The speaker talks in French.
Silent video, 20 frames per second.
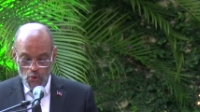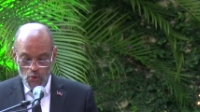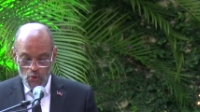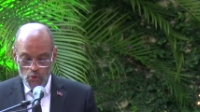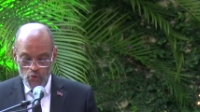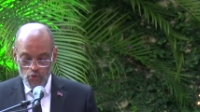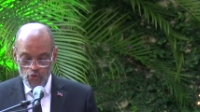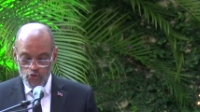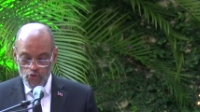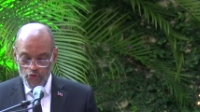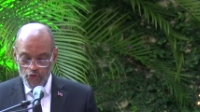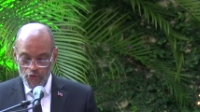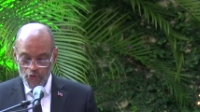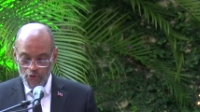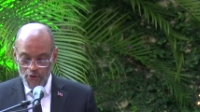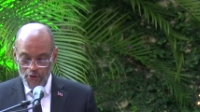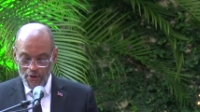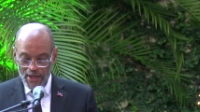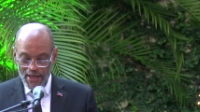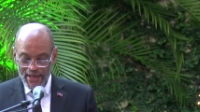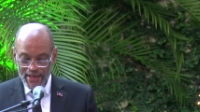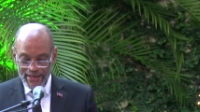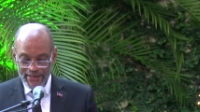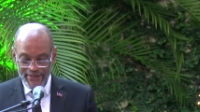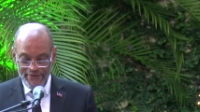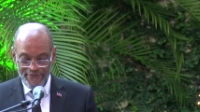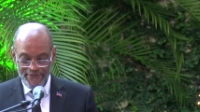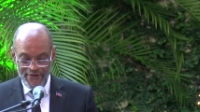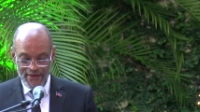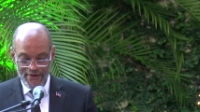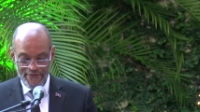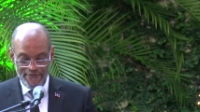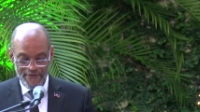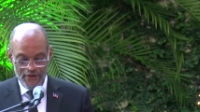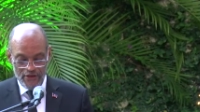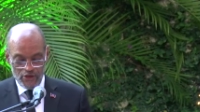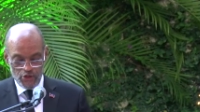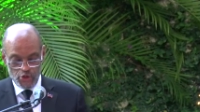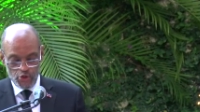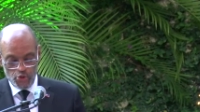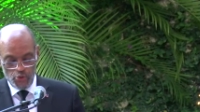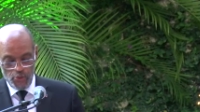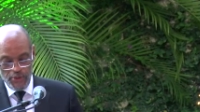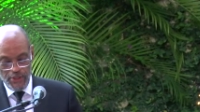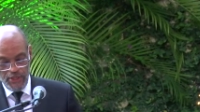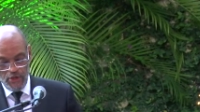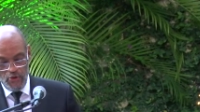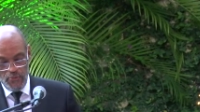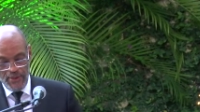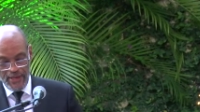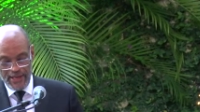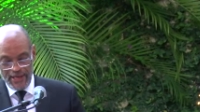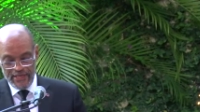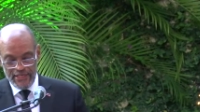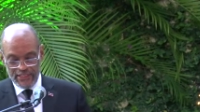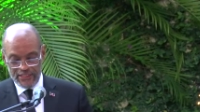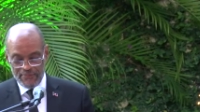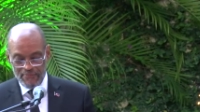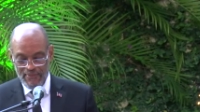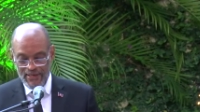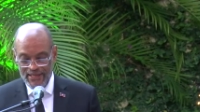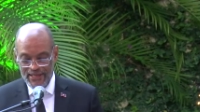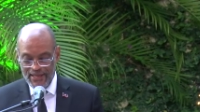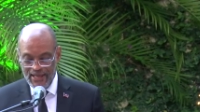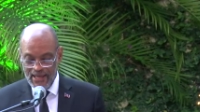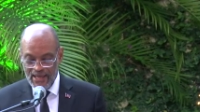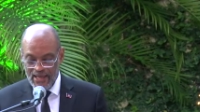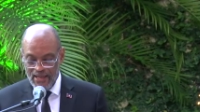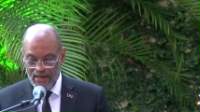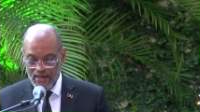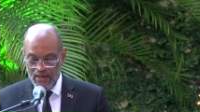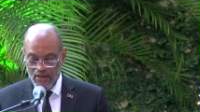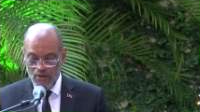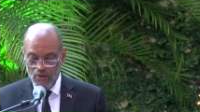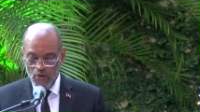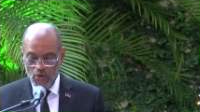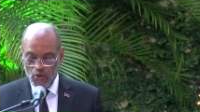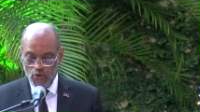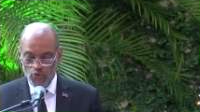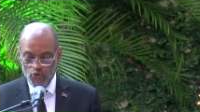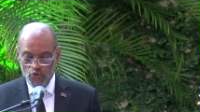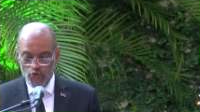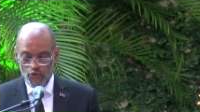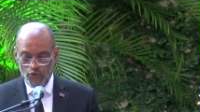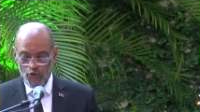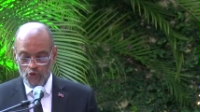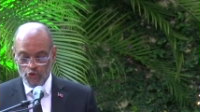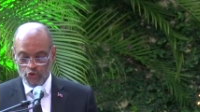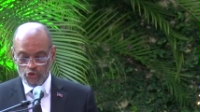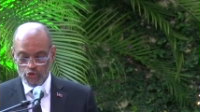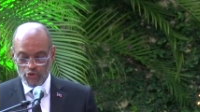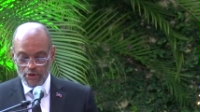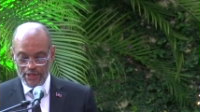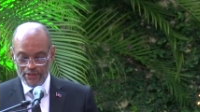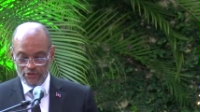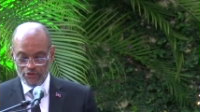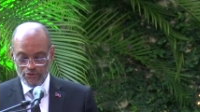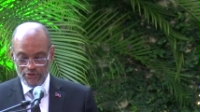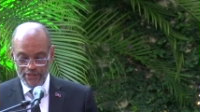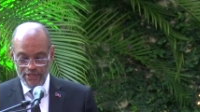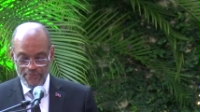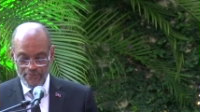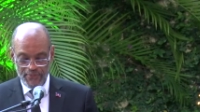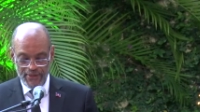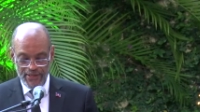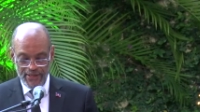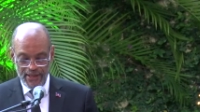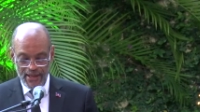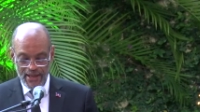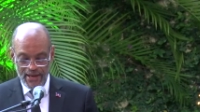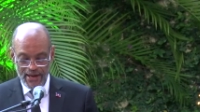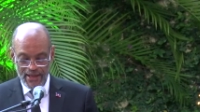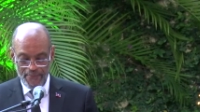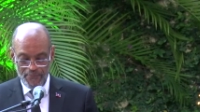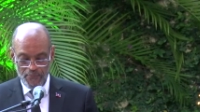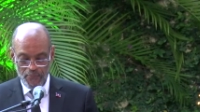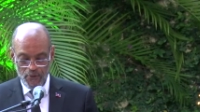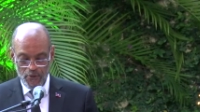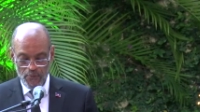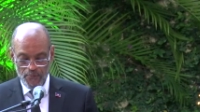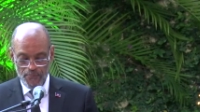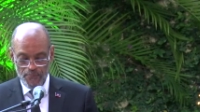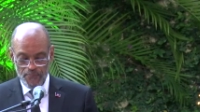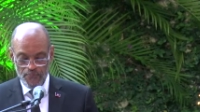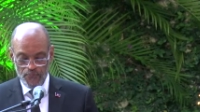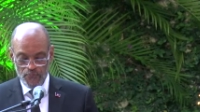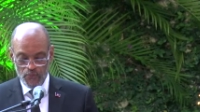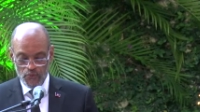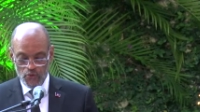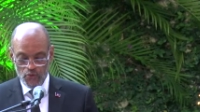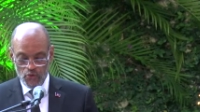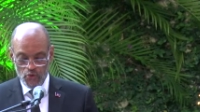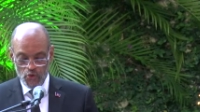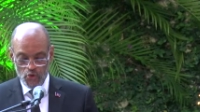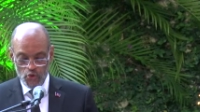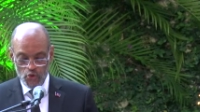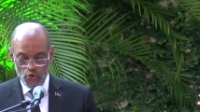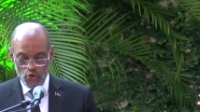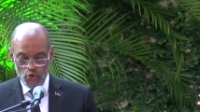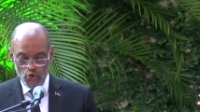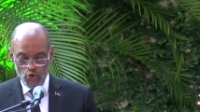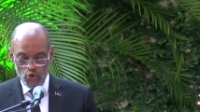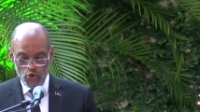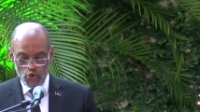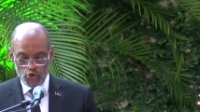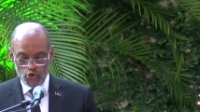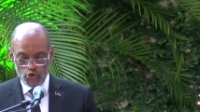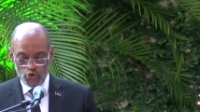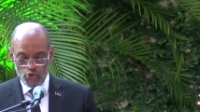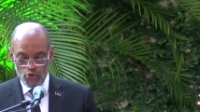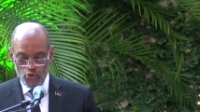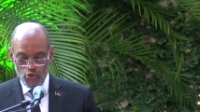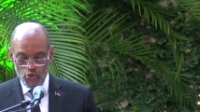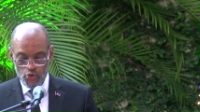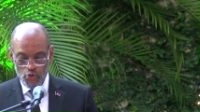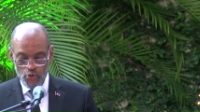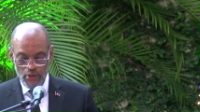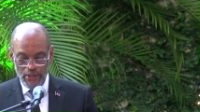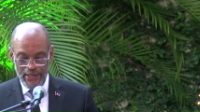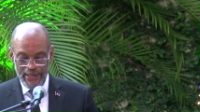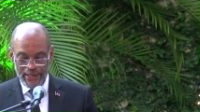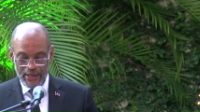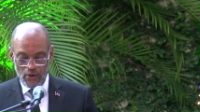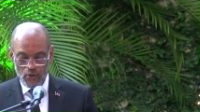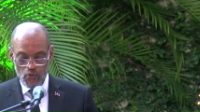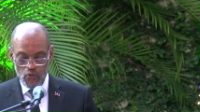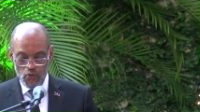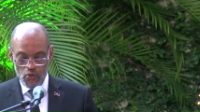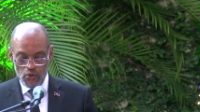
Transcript: Nous devons arriver à faire jouer le mécanisme légal de fluctuation des prix à la pompe selon les coûts